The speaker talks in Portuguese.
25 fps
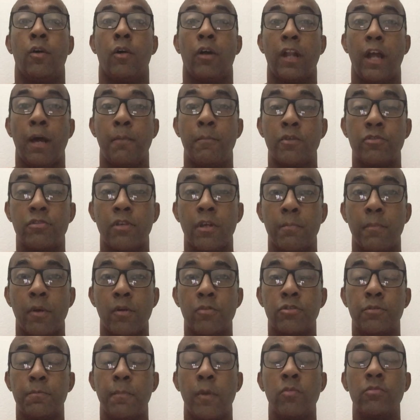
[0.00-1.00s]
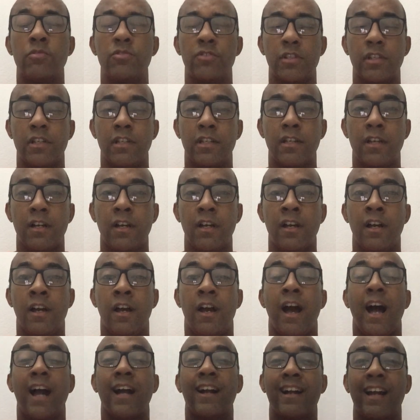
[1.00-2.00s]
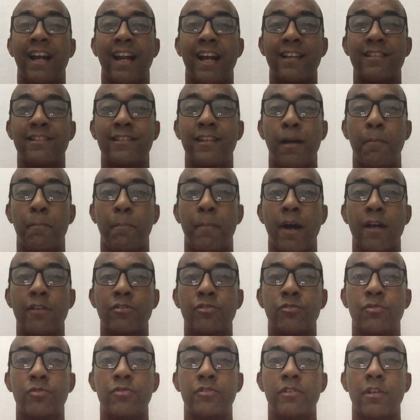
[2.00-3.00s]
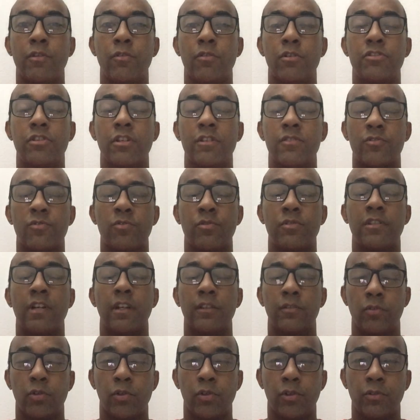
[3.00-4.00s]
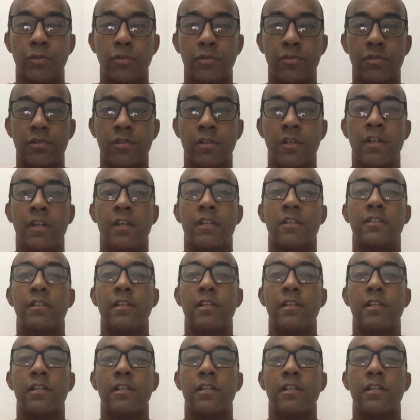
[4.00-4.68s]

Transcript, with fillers: Olá, meus irmãos, bom dia. A graça e a paz do Senhor Jesus a todos.